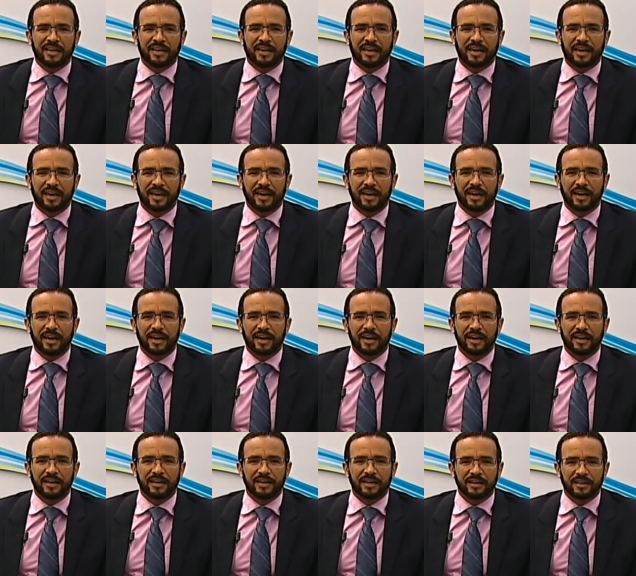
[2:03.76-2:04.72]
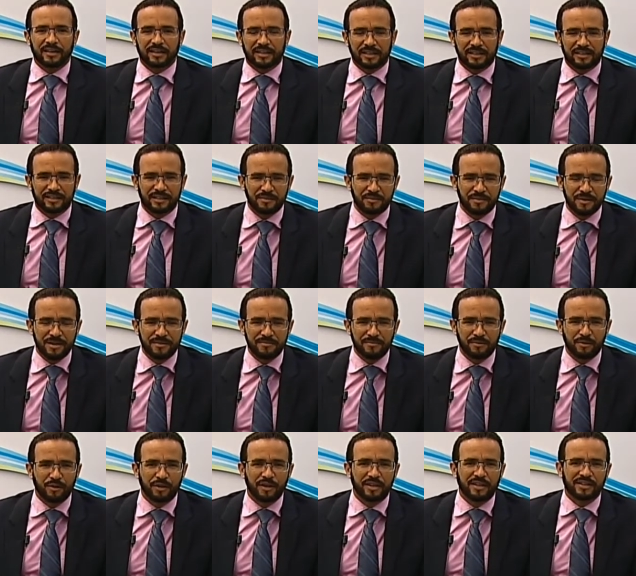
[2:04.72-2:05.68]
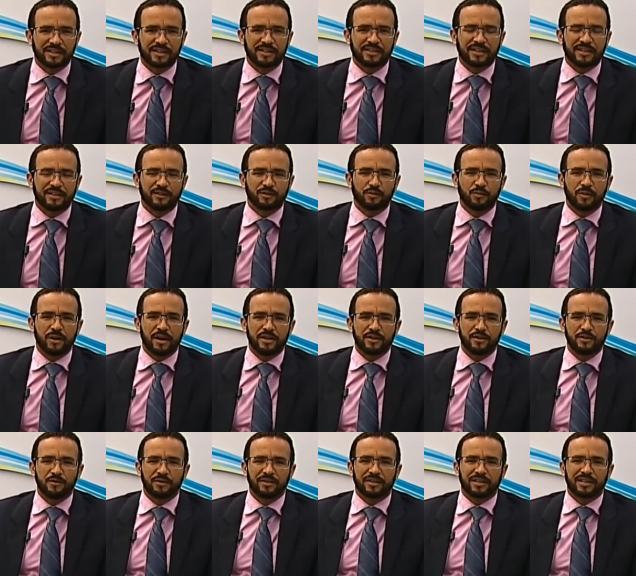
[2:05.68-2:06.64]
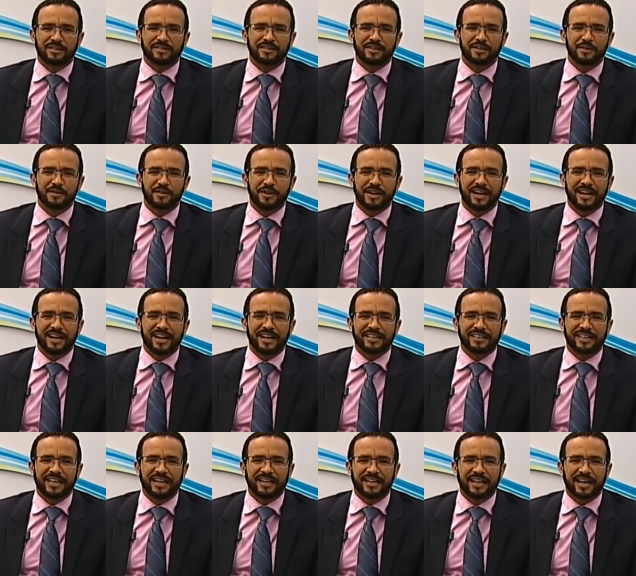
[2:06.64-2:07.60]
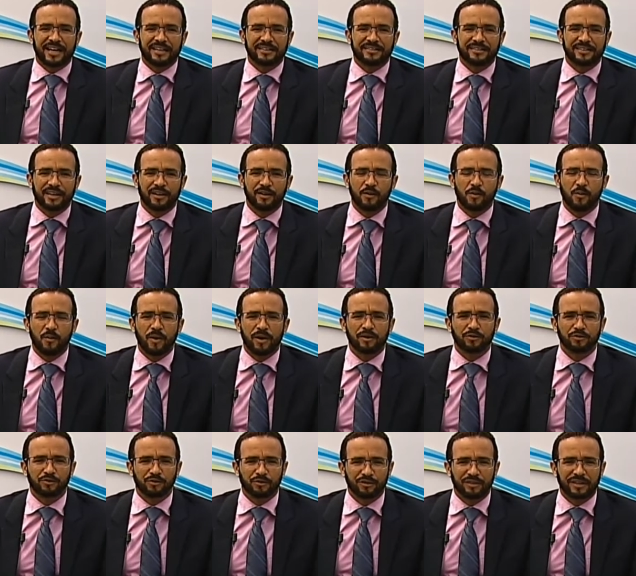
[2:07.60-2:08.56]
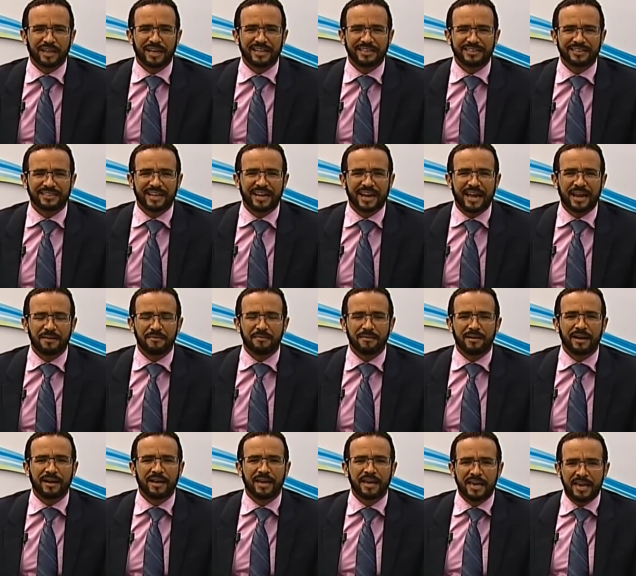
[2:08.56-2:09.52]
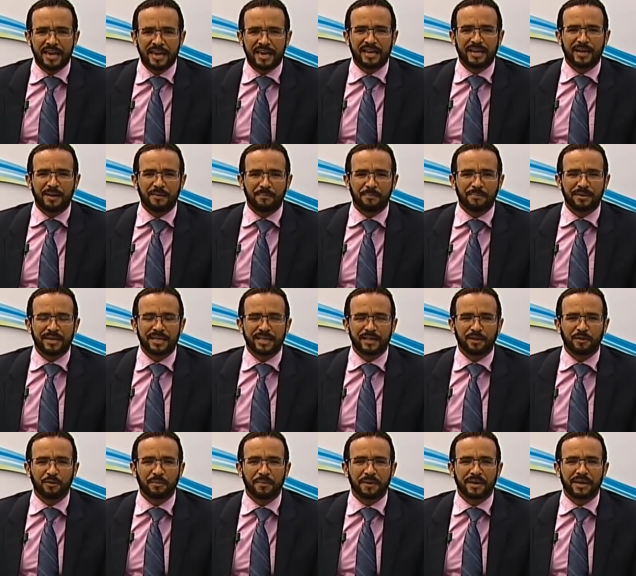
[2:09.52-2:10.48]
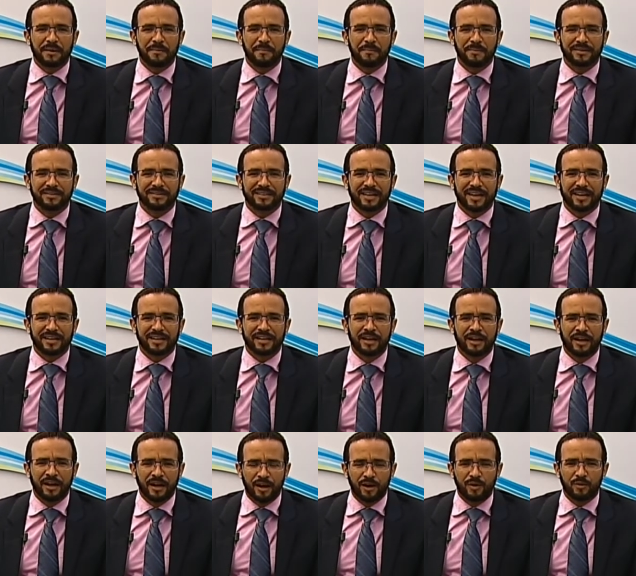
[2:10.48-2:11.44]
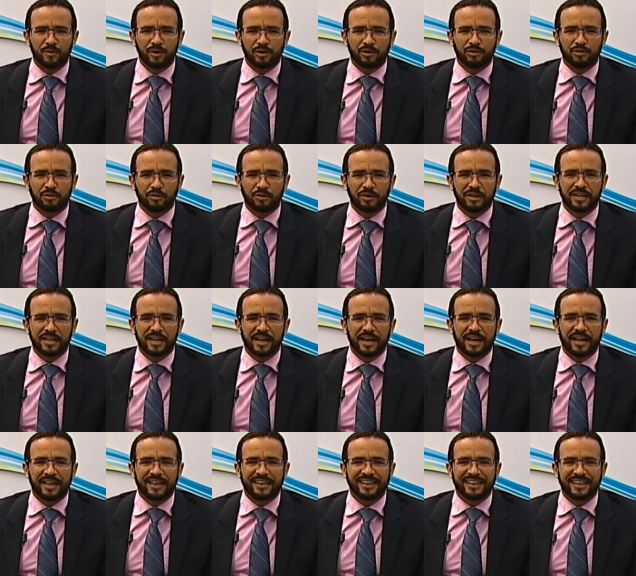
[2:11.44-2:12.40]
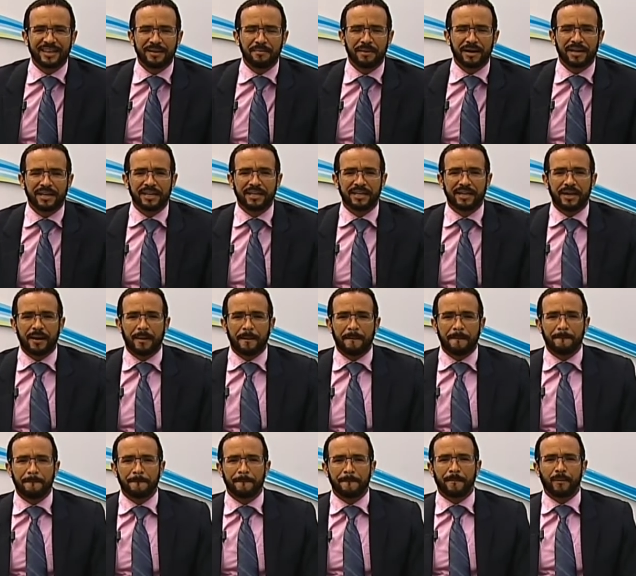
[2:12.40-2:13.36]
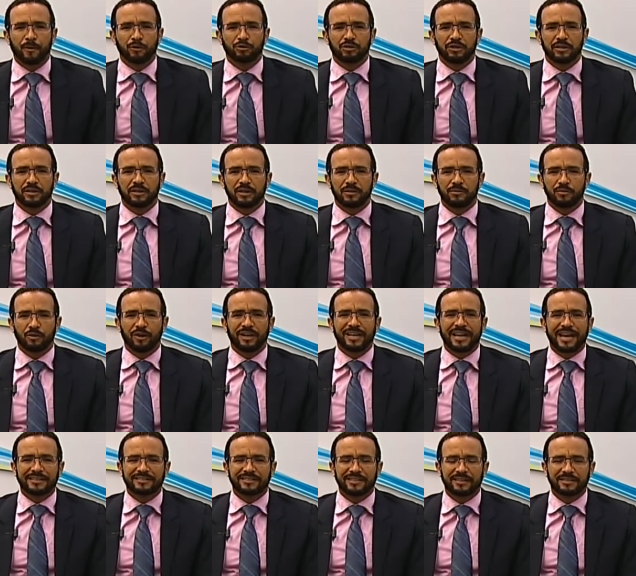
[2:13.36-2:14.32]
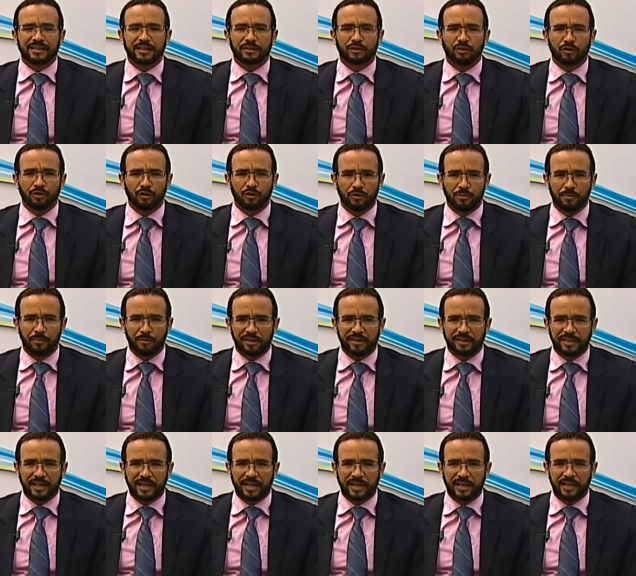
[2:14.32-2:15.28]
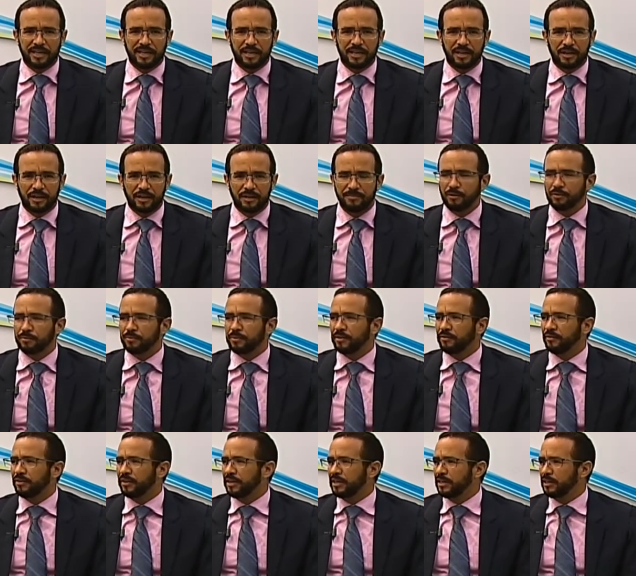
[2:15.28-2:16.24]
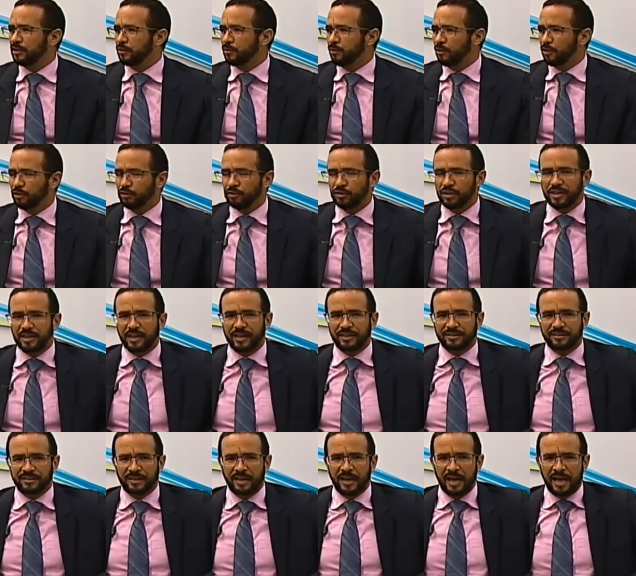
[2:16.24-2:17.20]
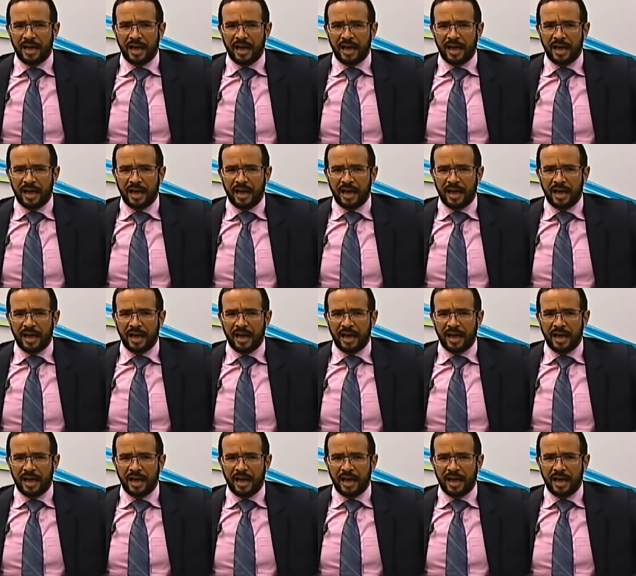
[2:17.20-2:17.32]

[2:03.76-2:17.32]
que recibimos desde el santuario Nuestra Señora de la Altagracia, lo cual nos fortalece el alma, el espíritu para empezar nuestro día de manera positiva. Gracias a todos por estar ahí y por preferirnos. Buenos días